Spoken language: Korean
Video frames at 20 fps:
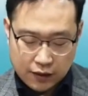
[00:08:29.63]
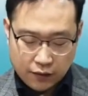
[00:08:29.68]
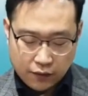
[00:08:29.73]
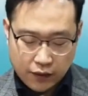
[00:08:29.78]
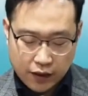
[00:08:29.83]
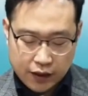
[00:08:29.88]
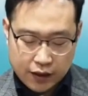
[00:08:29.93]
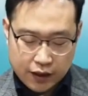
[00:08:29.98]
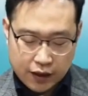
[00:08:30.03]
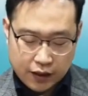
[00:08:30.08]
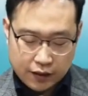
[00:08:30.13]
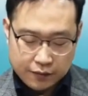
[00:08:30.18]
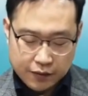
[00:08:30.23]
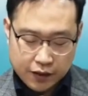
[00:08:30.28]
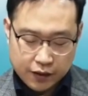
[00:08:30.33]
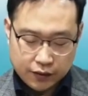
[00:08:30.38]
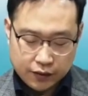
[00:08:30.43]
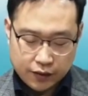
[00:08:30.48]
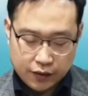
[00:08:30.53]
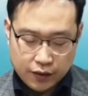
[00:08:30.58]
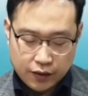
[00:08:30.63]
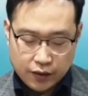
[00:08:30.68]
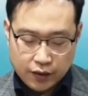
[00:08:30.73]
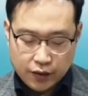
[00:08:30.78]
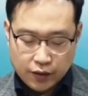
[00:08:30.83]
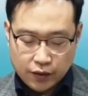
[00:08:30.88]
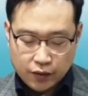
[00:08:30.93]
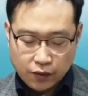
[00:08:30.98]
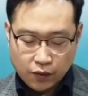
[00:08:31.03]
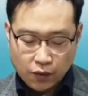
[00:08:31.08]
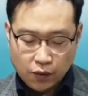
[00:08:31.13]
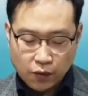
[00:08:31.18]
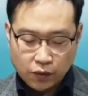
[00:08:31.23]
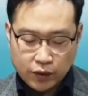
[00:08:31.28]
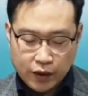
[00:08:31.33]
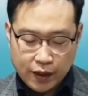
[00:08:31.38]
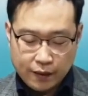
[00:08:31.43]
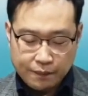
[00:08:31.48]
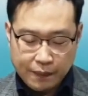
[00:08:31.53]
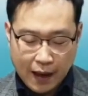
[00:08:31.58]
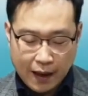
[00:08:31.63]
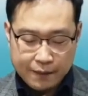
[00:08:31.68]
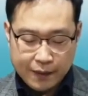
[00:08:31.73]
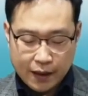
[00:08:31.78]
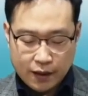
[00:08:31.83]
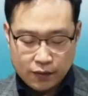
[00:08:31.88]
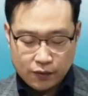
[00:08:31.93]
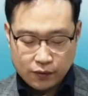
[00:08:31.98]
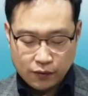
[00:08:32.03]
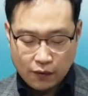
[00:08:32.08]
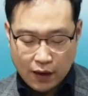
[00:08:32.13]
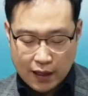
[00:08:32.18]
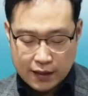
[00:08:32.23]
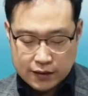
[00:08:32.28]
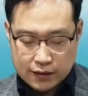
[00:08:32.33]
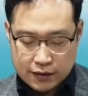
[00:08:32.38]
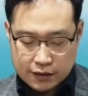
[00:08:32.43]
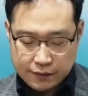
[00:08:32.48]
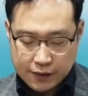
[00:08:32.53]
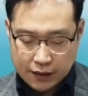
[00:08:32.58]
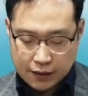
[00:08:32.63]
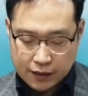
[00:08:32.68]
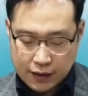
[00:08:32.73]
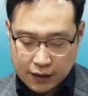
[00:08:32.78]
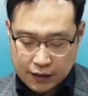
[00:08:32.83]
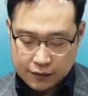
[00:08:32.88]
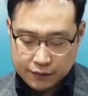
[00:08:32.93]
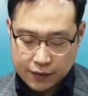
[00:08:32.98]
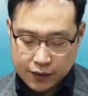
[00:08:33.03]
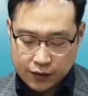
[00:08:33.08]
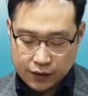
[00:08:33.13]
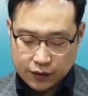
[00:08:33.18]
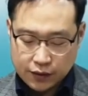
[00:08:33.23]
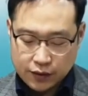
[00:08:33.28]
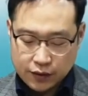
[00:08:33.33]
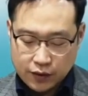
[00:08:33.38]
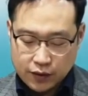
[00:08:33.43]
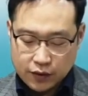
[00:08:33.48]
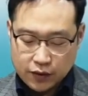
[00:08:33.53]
왜냐하면 고대 바벨론 관습에 따르면